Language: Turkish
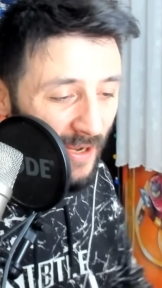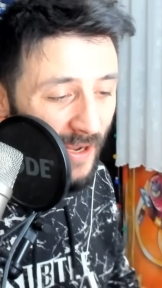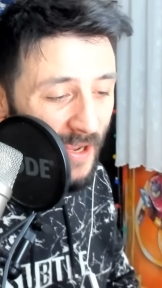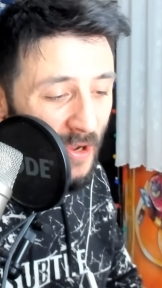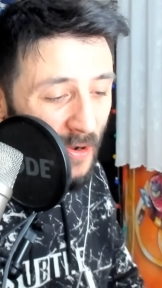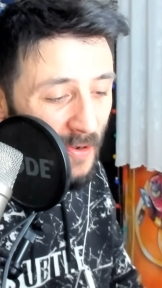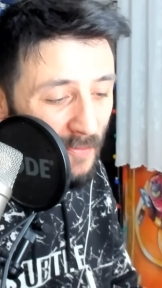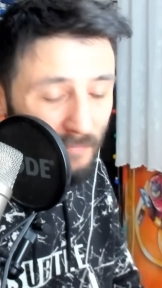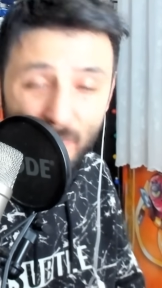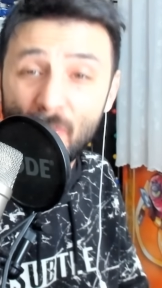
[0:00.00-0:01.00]

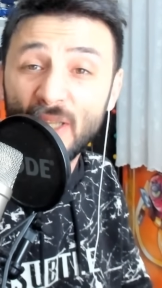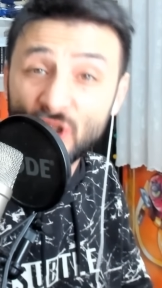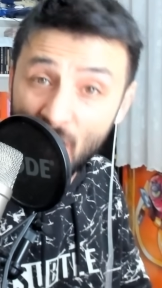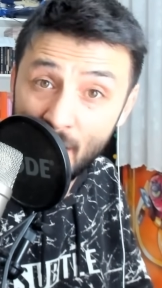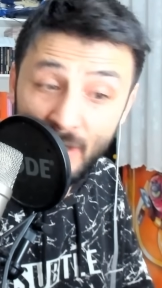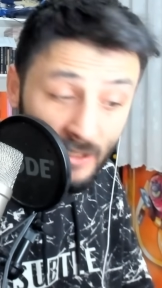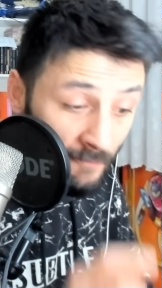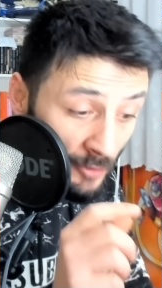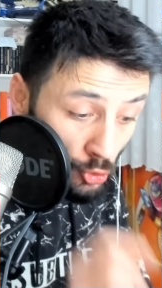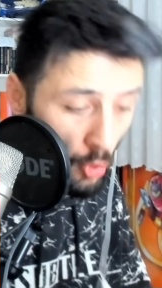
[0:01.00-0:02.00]
Ee, bir maç
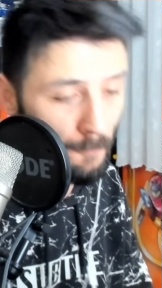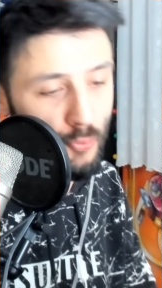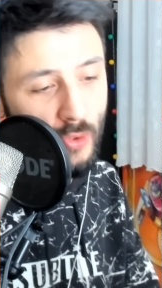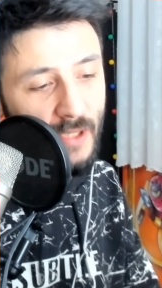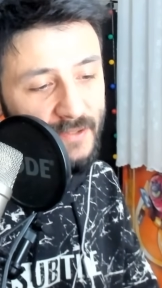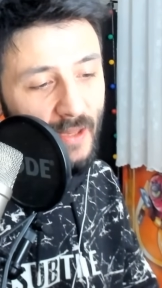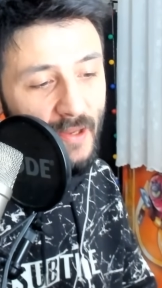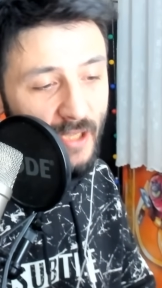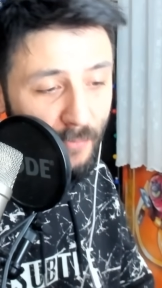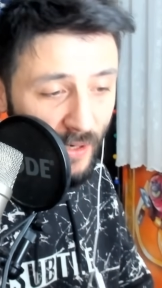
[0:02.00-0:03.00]
kaybettim ve çok büyük
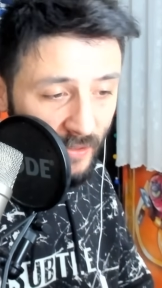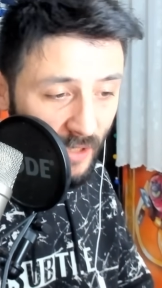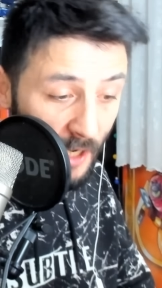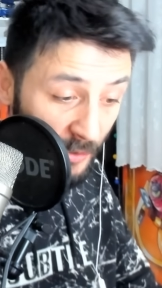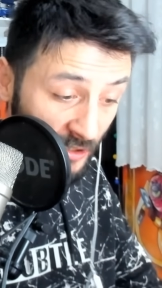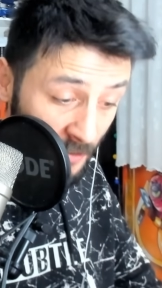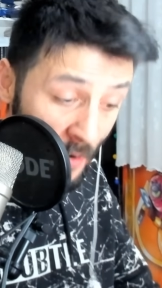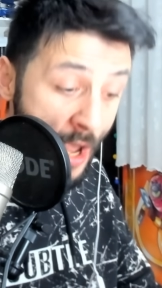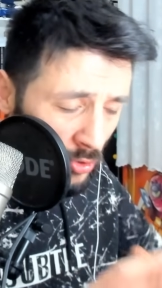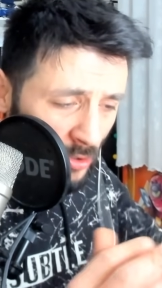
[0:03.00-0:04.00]
hatalar yaparak
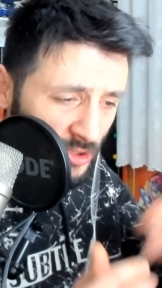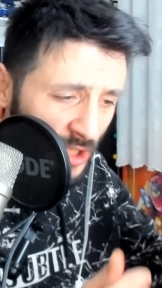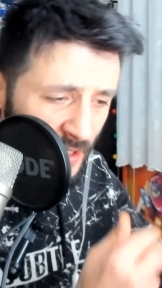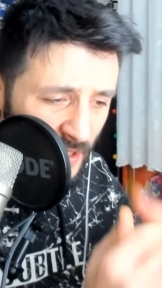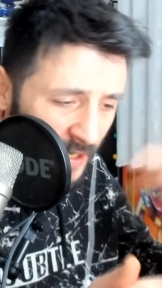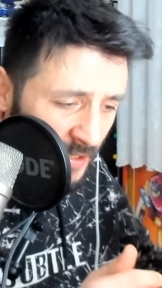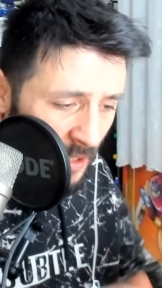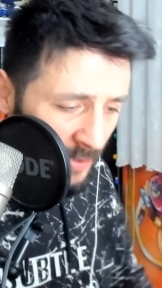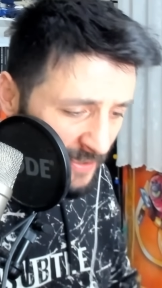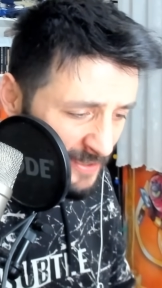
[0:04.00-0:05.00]
kaybettim. Onu şey
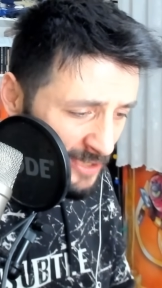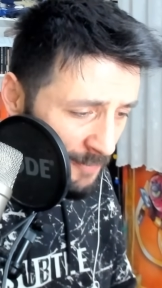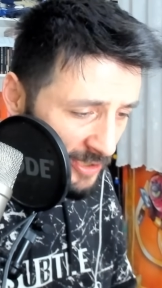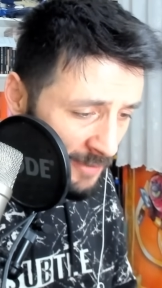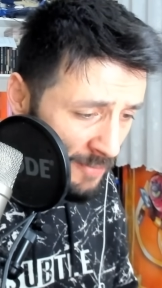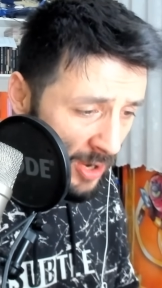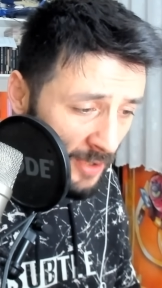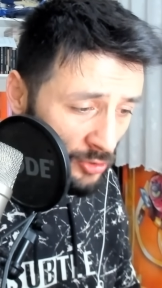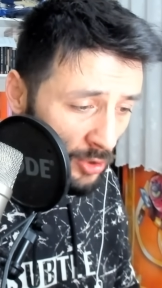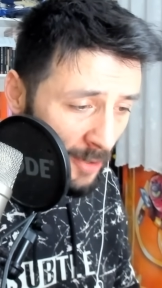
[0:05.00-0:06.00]
yayınlamak istemedim.
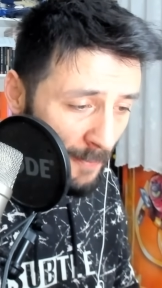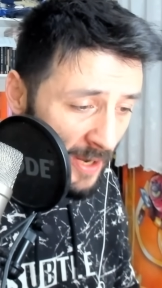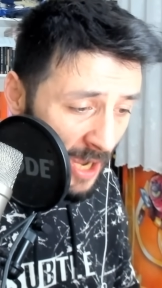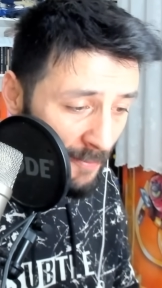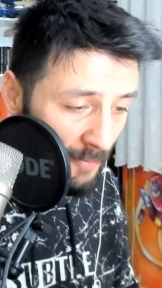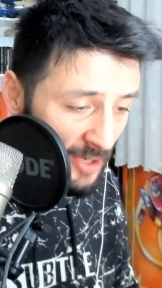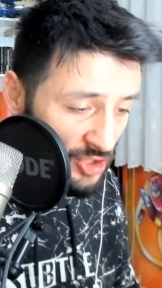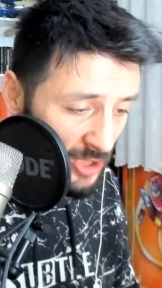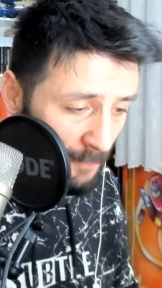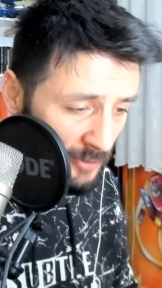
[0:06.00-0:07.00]
Ondan sonra bayağı bir
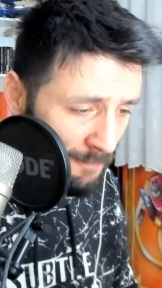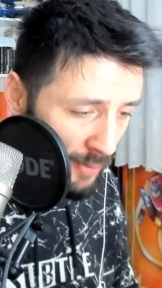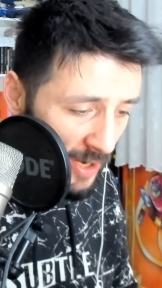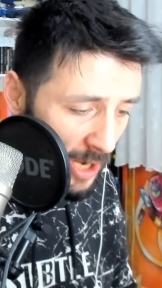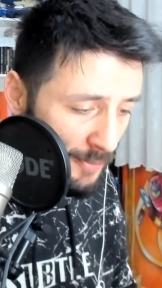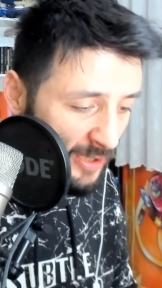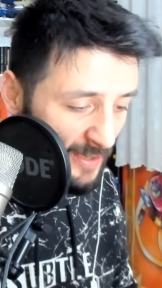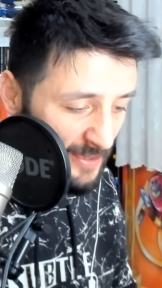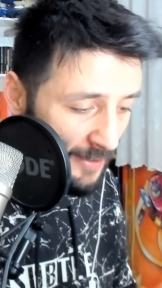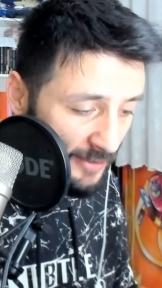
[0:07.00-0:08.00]
maç yaptım. Bayağı bir
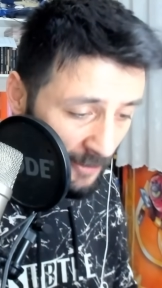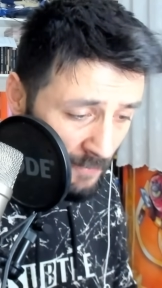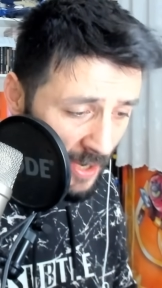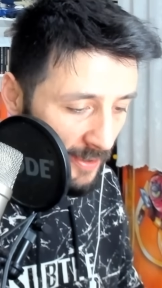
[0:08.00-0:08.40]
kazandım.